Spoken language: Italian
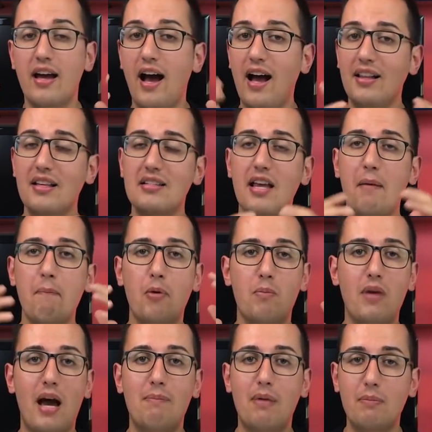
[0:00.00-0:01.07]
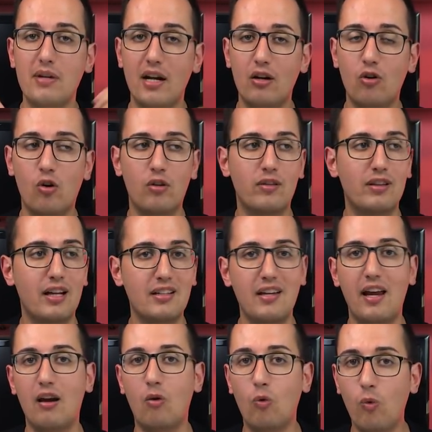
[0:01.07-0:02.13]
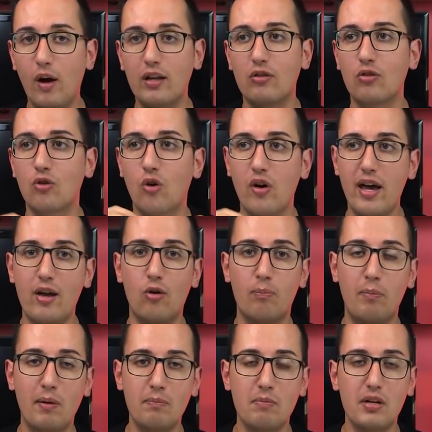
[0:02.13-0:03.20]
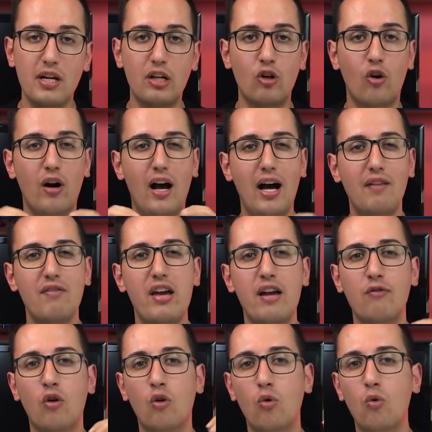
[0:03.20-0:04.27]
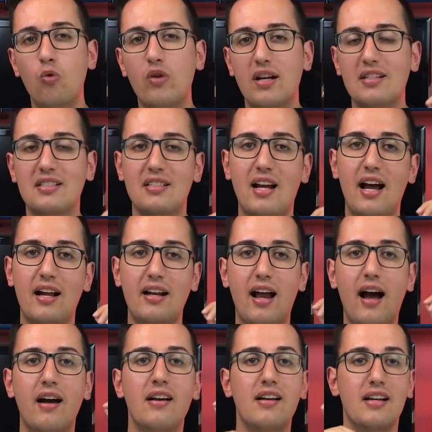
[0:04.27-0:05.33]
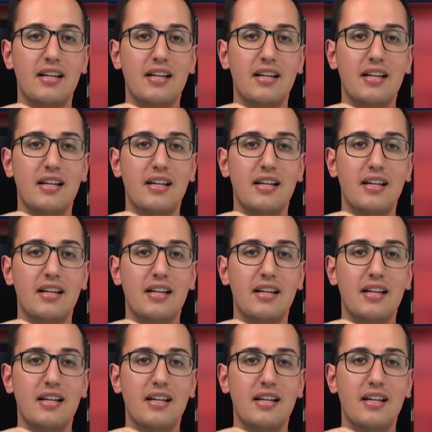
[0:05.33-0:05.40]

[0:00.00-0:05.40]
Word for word: Ad esempio, mia mamma mi racconta che quando ero bambino avevo una strana